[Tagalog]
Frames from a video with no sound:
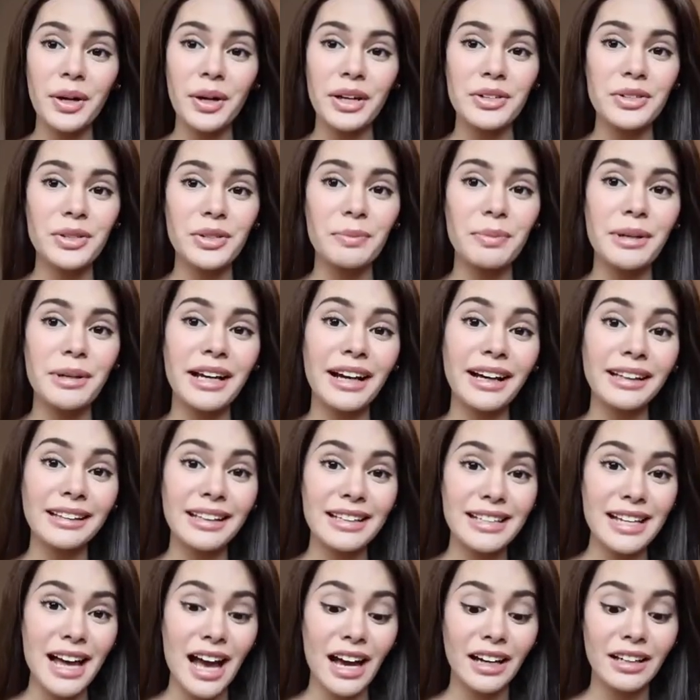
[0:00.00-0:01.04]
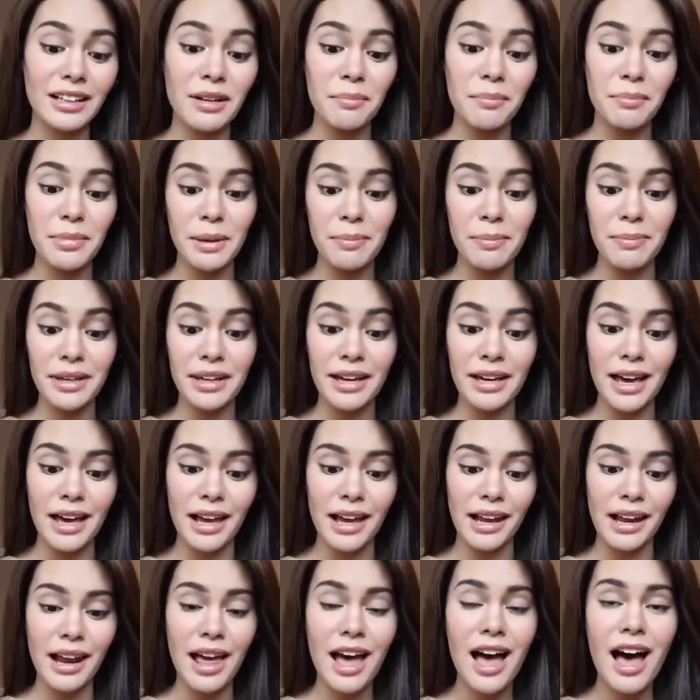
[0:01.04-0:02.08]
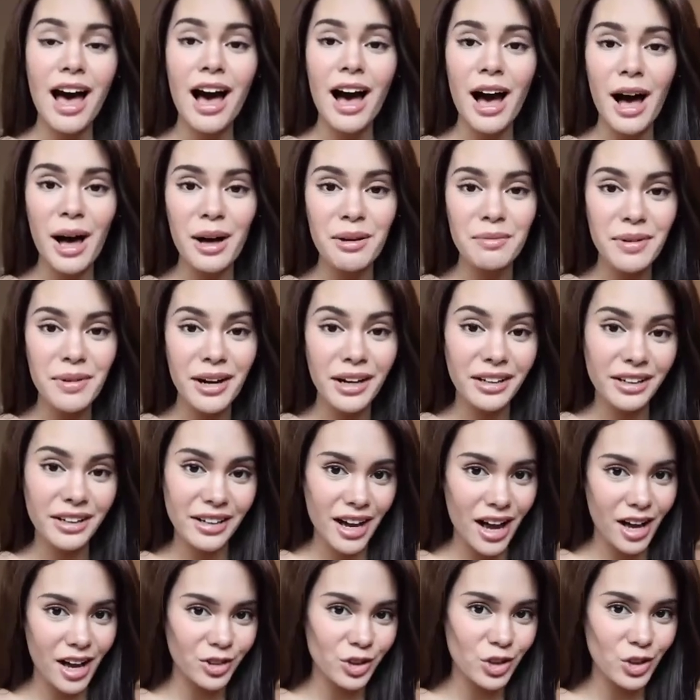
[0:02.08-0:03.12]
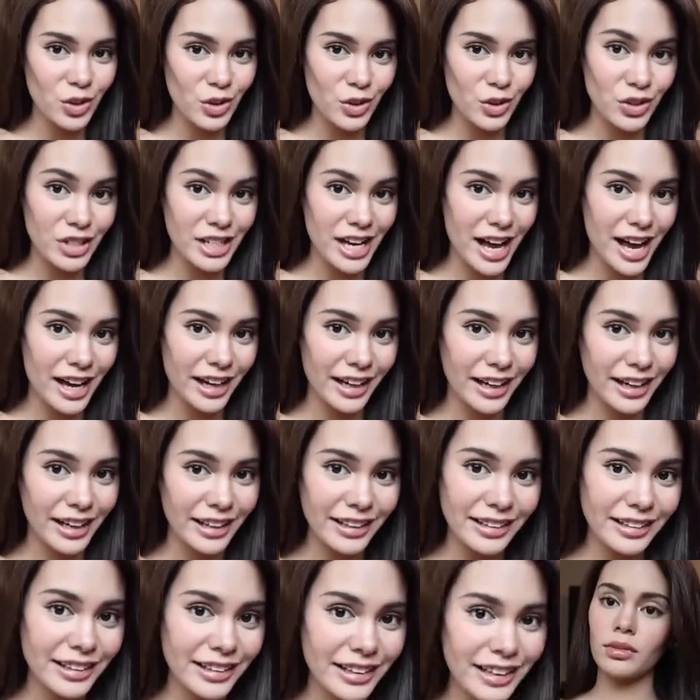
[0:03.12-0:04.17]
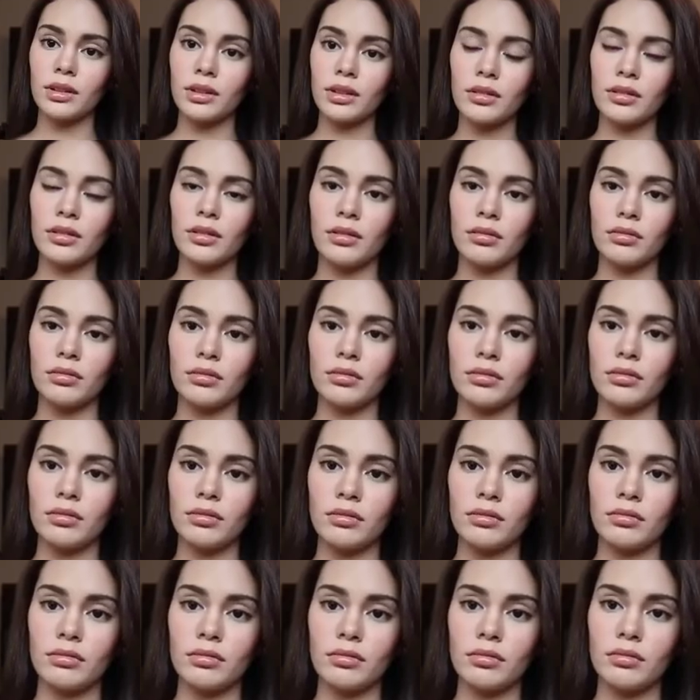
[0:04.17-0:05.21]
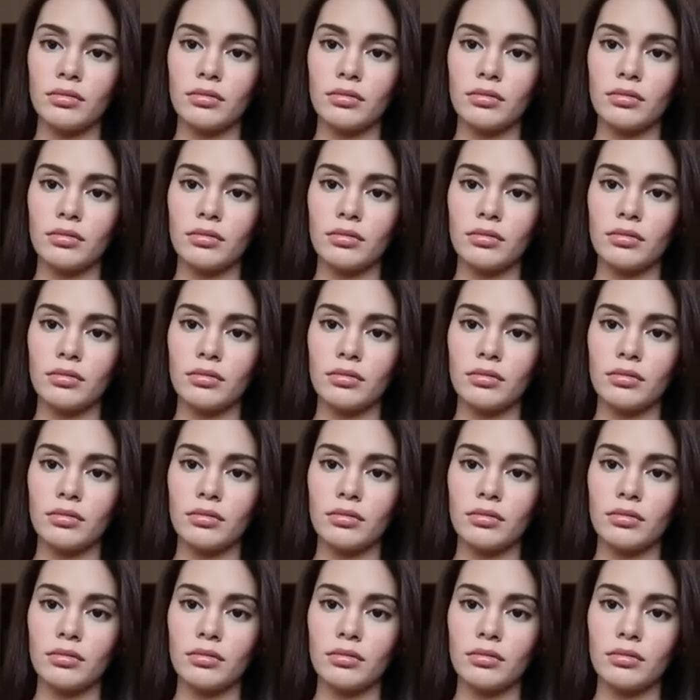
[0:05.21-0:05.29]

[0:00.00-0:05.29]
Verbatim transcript: Okay, so pinakita sa akin ng PPL ang mga reaction niyo sa akin. Ba't ganun?